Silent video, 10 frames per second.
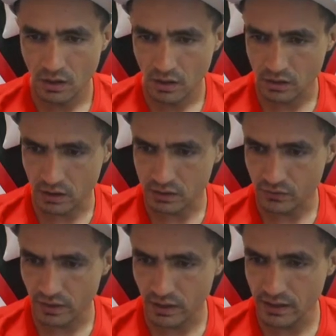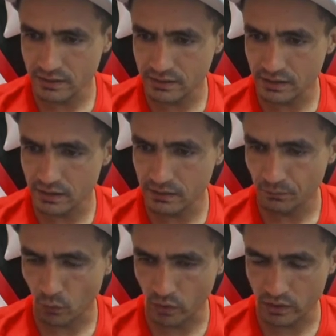transferência,
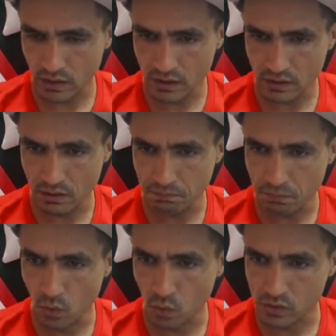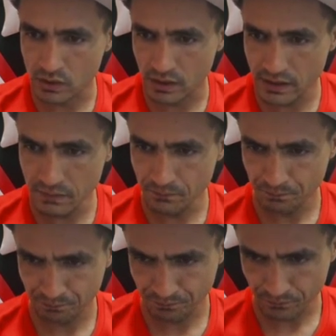80 e poucos ali.
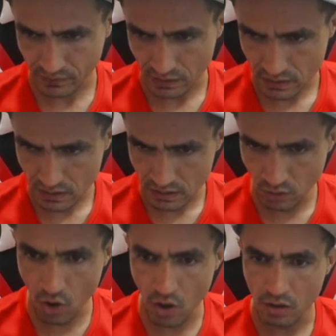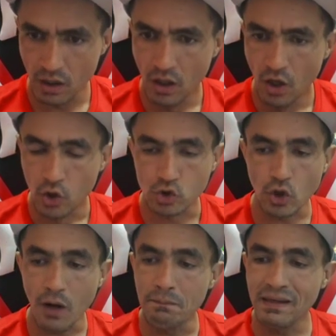Ó,
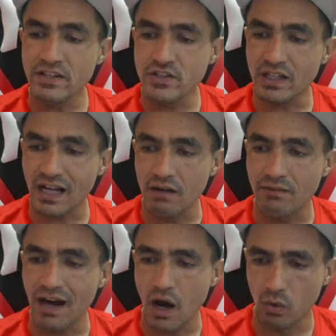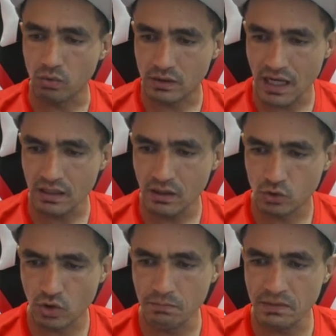somente Carvajal, tá?
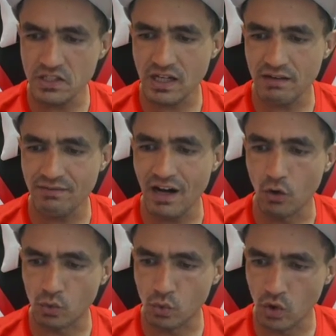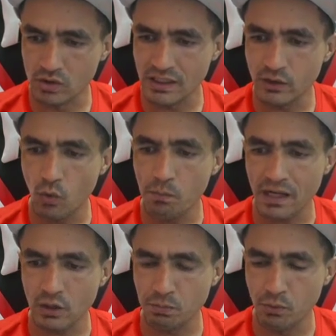Somente Carvajal, todos ali
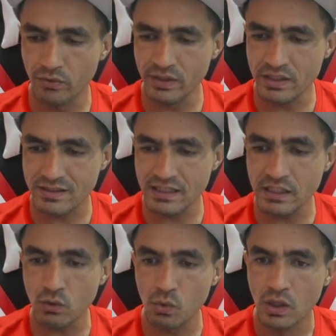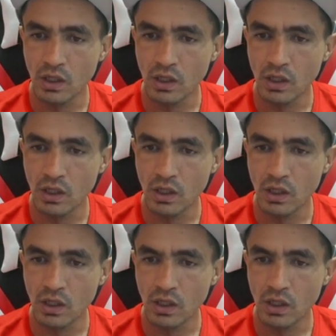comprado por 25.